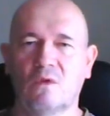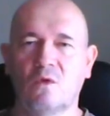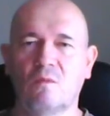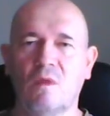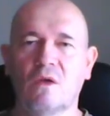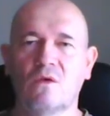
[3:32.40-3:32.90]

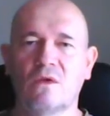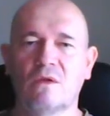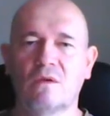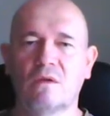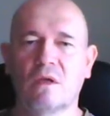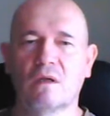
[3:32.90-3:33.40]
7
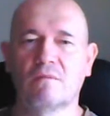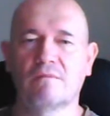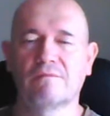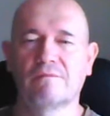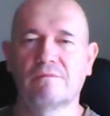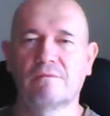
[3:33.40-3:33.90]
stycznia.
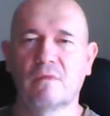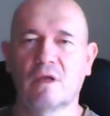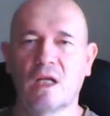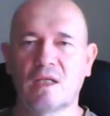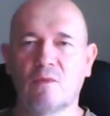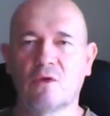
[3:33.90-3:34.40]

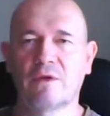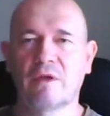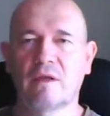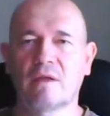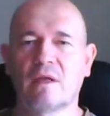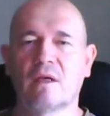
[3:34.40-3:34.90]
Kac
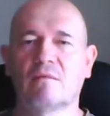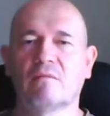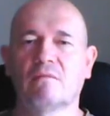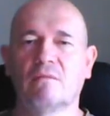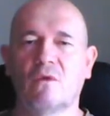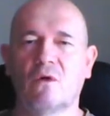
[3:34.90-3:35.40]
morderca
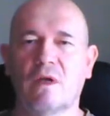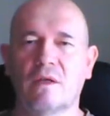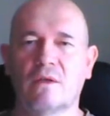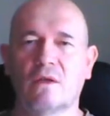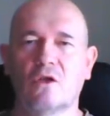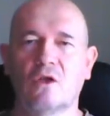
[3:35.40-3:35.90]

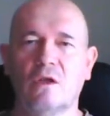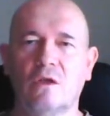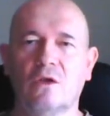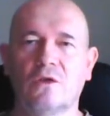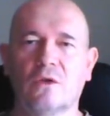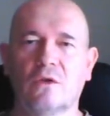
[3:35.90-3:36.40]
oraz
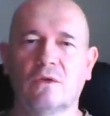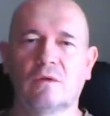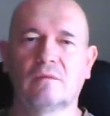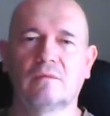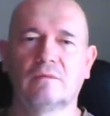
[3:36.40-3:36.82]
ślinotok.